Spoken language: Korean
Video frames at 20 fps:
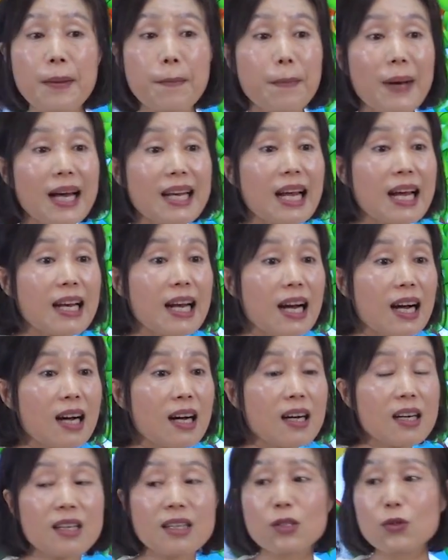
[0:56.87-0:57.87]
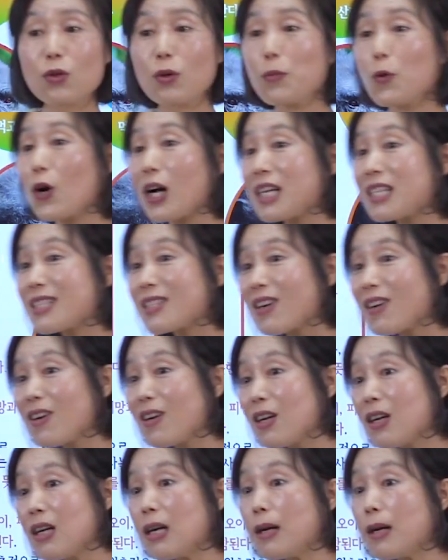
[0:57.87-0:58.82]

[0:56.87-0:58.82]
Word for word: 바나나 또 뭐가 있죠?